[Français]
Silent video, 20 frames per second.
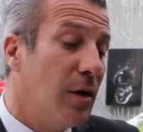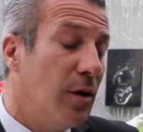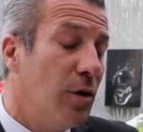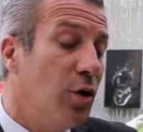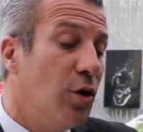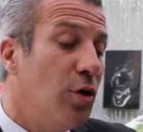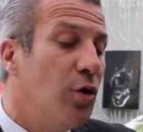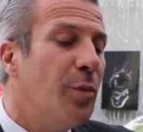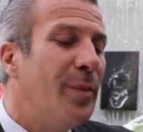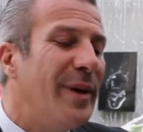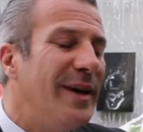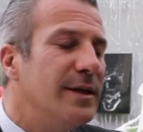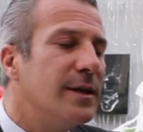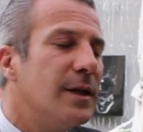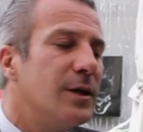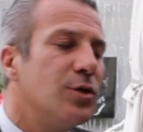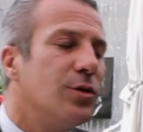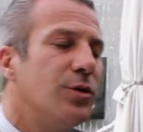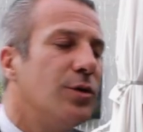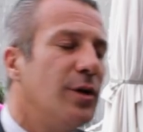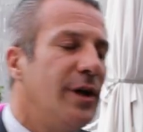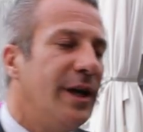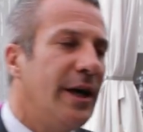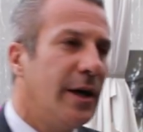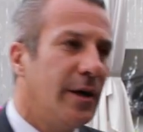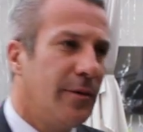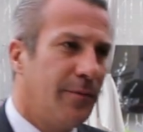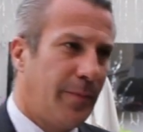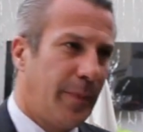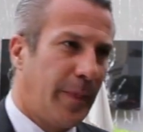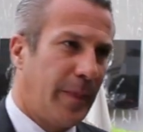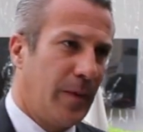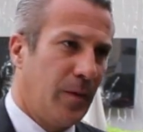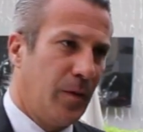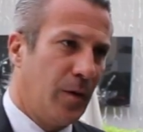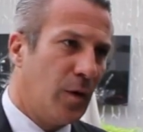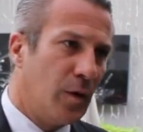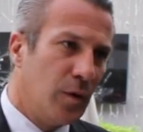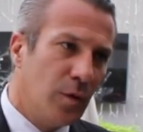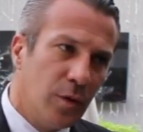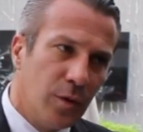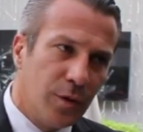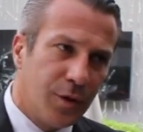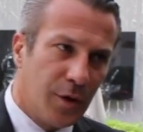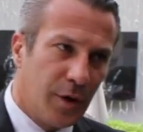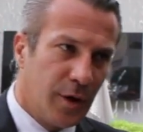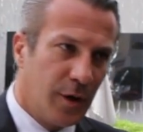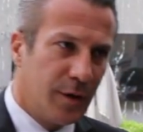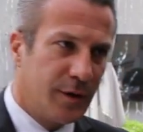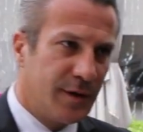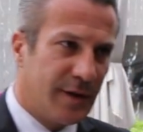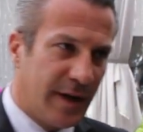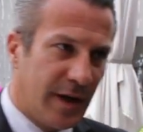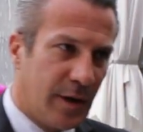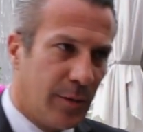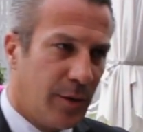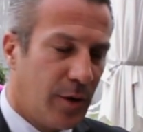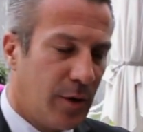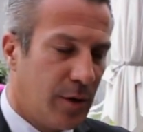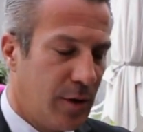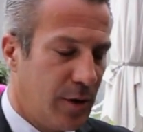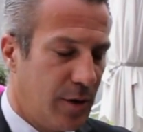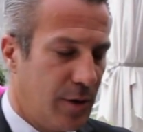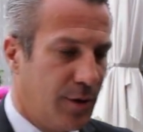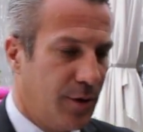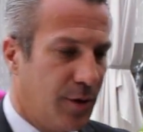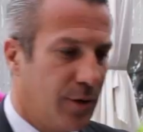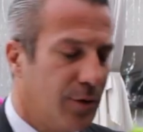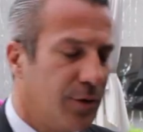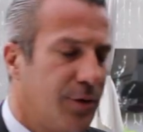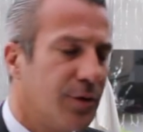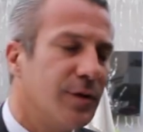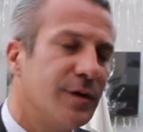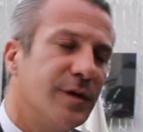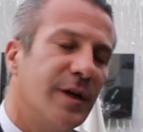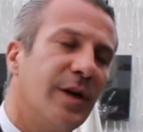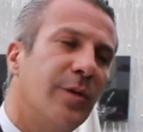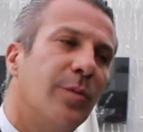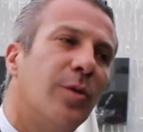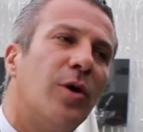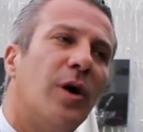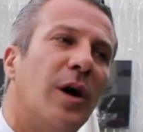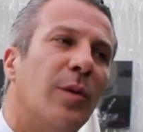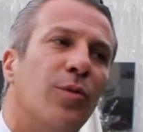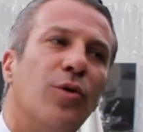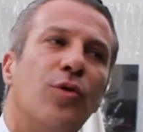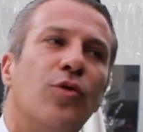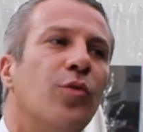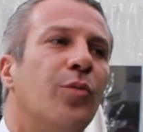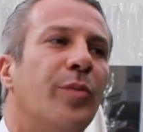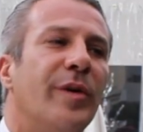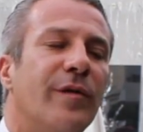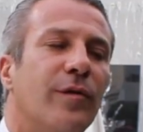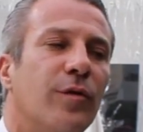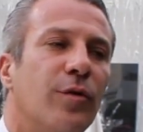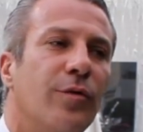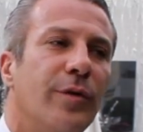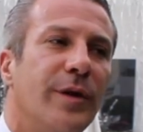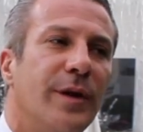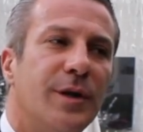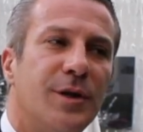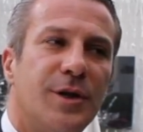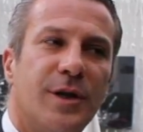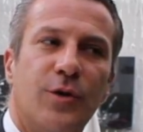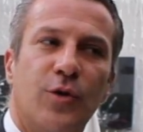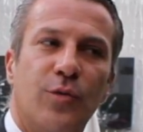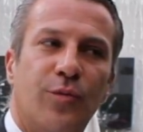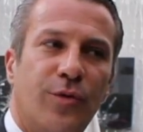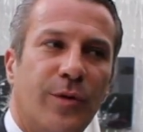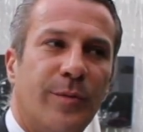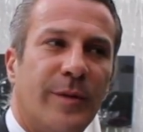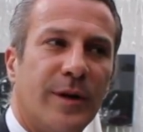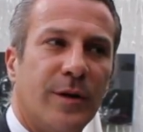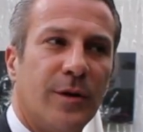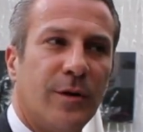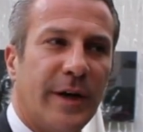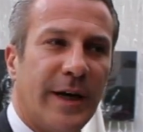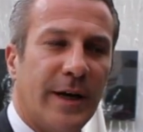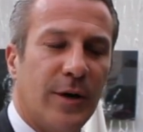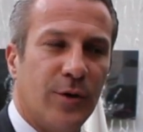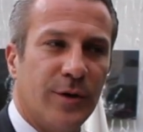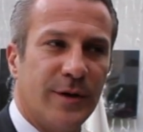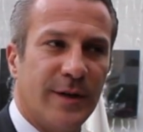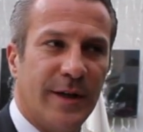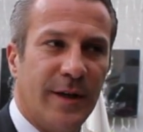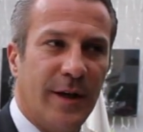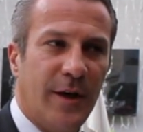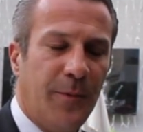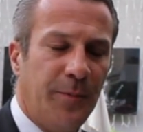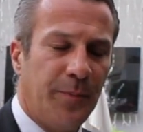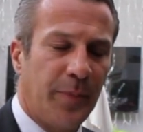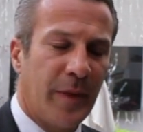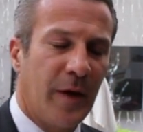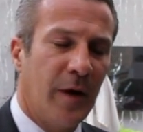Le, paysage hôtelier dans notre, segment, euh, dans notre segment a beaucoup évolué déjà depuis maintenant quelques années,